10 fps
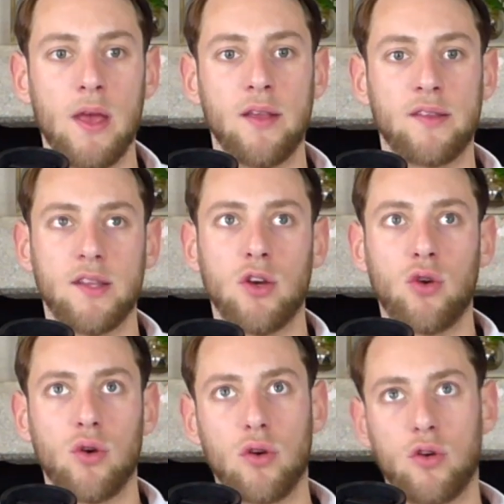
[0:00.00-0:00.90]
C'est-à-dire
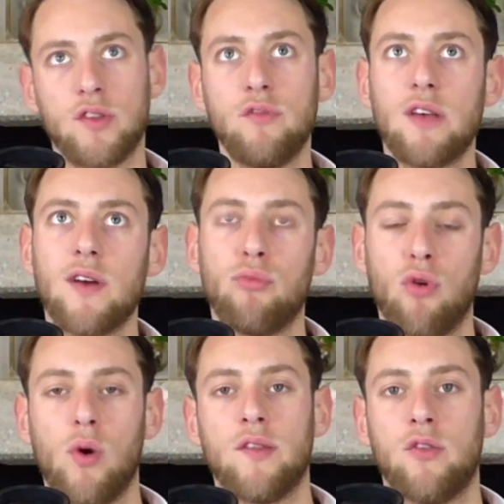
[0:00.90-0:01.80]
que si vous avez un
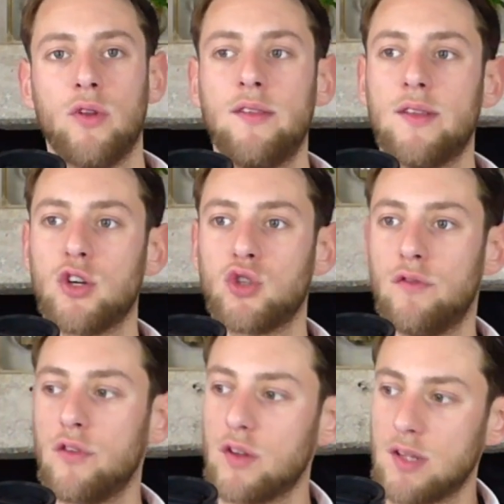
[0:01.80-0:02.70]
pourquoi c'est solide, c'est-à-dire je
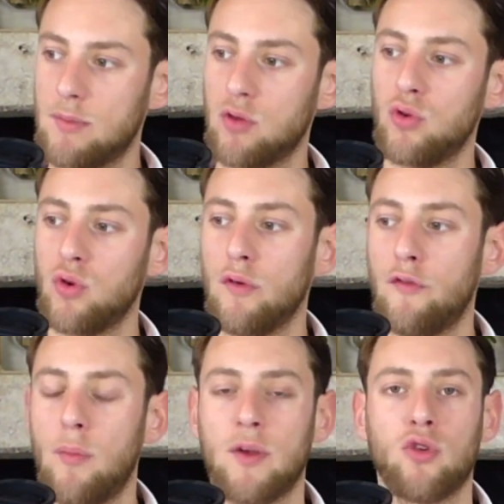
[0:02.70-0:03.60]
veux sortir de ma zone de
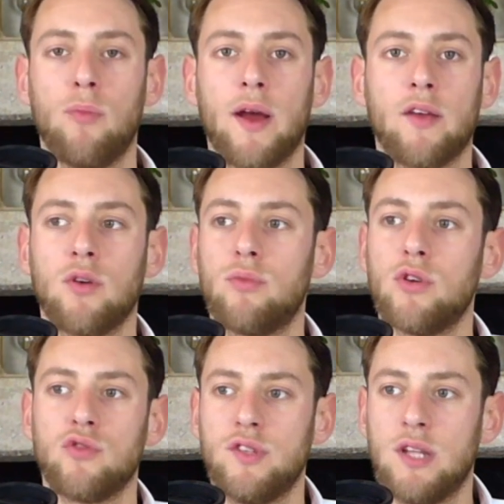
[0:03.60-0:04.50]
confort parce que, par exemple,
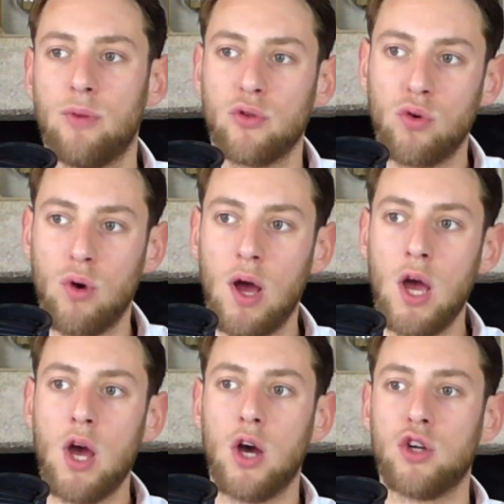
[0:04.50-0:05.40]
je vous dis n'importe quoi,
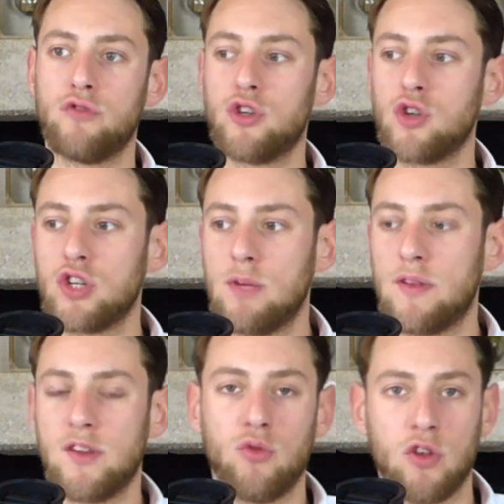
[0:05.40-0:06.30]
euh, je veux changer ma
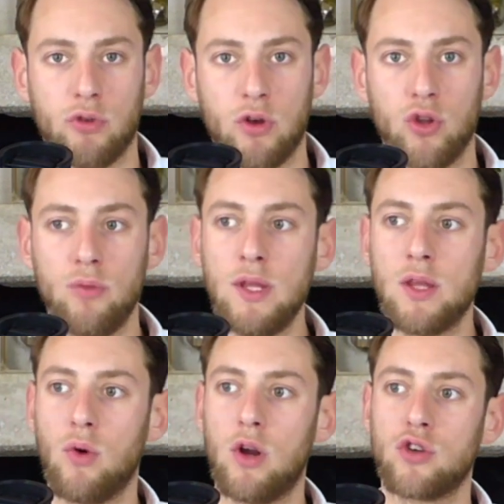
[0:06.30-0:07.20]
situation économique
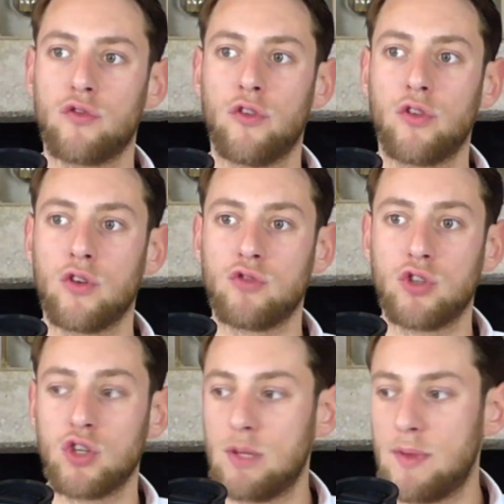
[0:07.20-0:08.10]
ou alors je veux, je veux
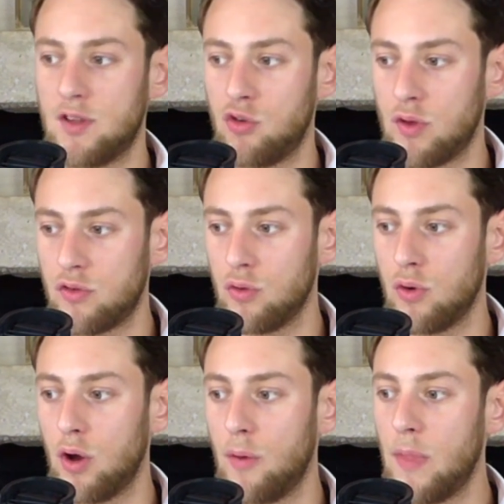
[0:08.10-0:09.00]
changer ma situation
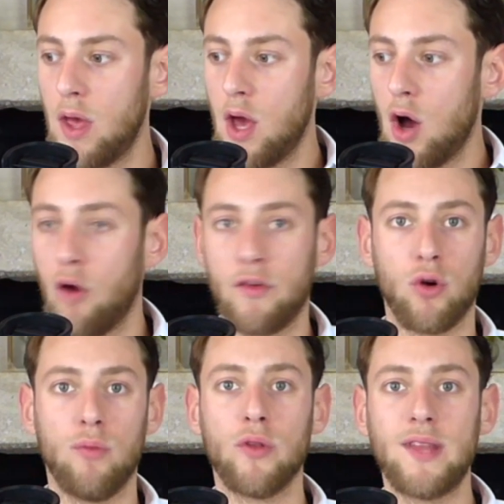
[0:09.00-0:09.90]
euh,
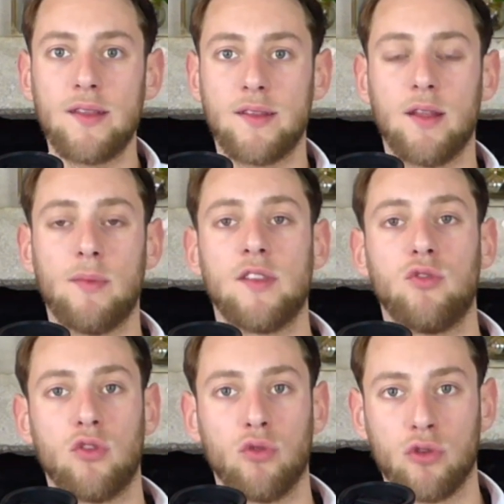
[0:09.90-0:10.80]
environnementale, c'est-à-dire ma
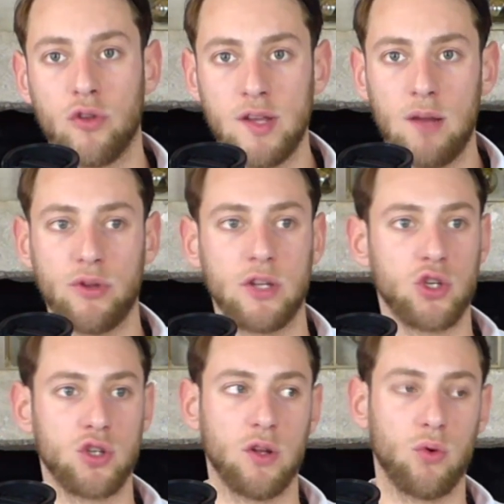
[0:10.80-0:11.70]
situation sociale, peut-être que
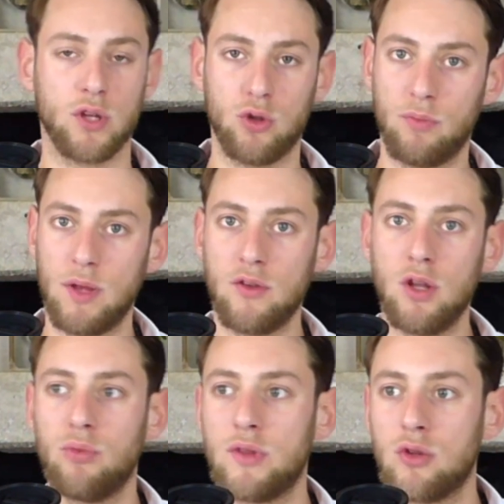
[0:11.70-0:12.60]
j'ai envie de rencontrer d'autres personnes,
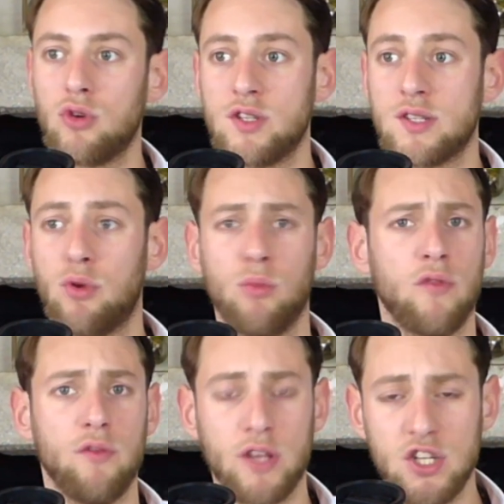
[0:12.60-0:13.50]
peut-être que j'ai simplement envie
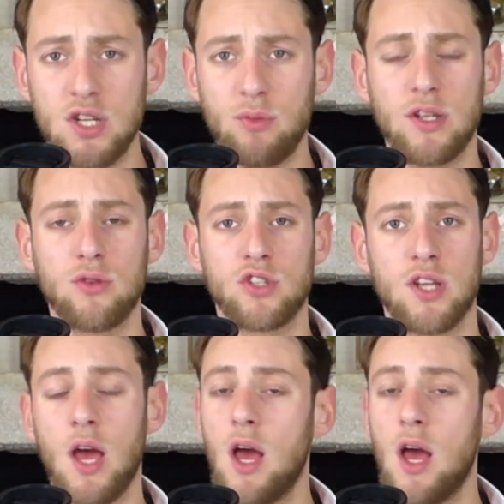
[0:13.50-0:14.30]
de voyager, peut-être que j'ai...